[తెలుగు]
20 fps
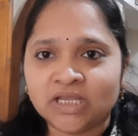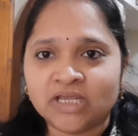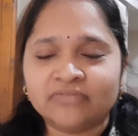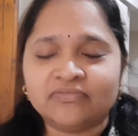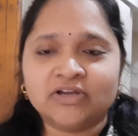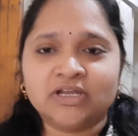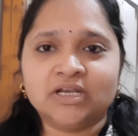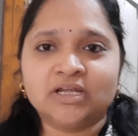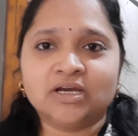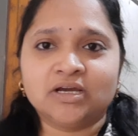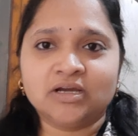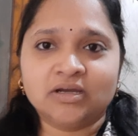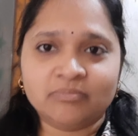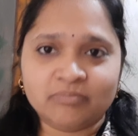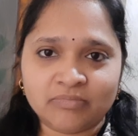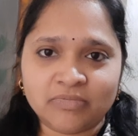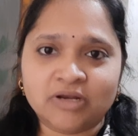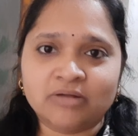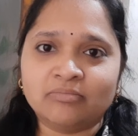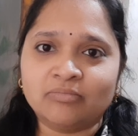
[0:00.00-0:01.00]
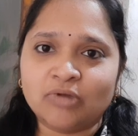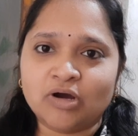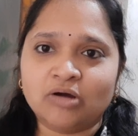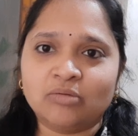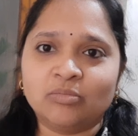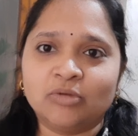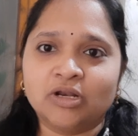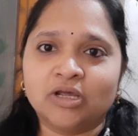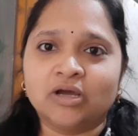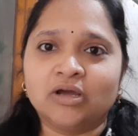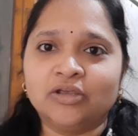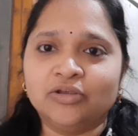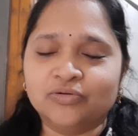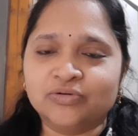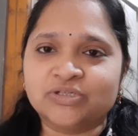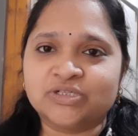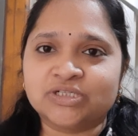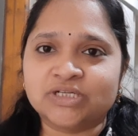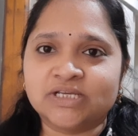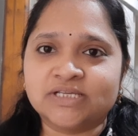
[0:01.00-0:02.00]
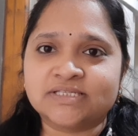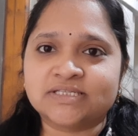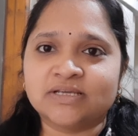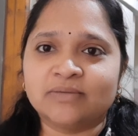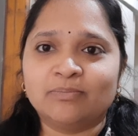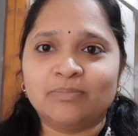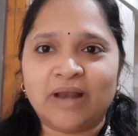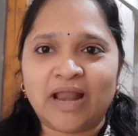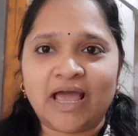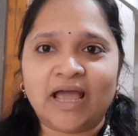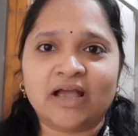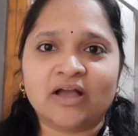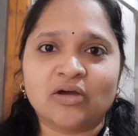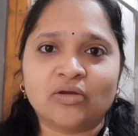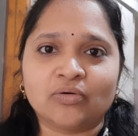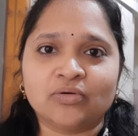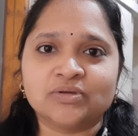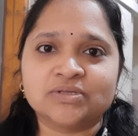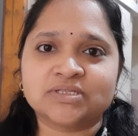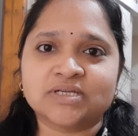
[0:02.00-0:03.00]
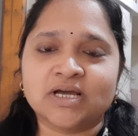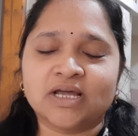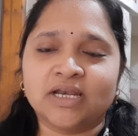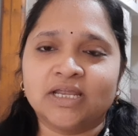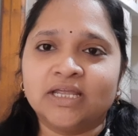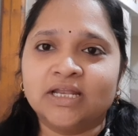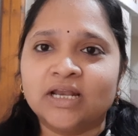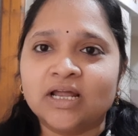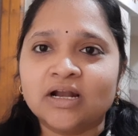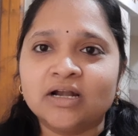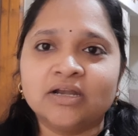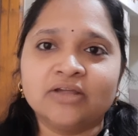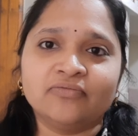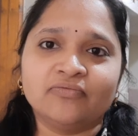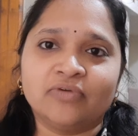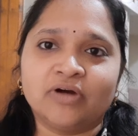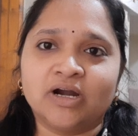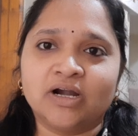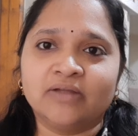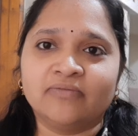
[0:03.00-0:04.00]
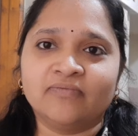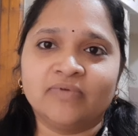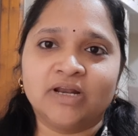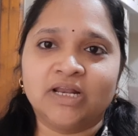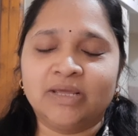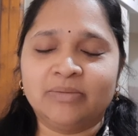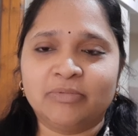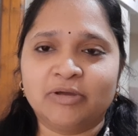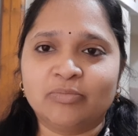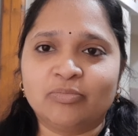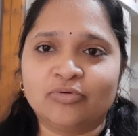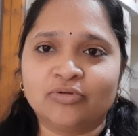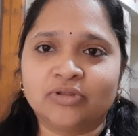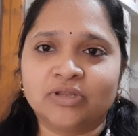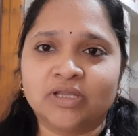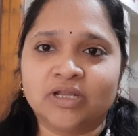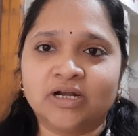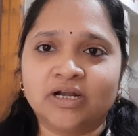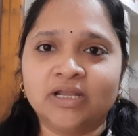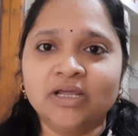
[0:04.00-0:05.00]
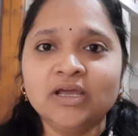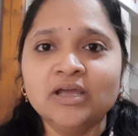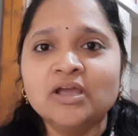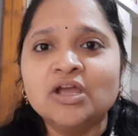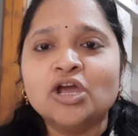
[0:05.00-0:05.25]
ఏవైనా మనం మామూలుగా యూజ్ చేసే బ్లాక్ రోజ్ కానీ ఇలాంటివి వాడడం వల్ల ఏమైపోతుందంటే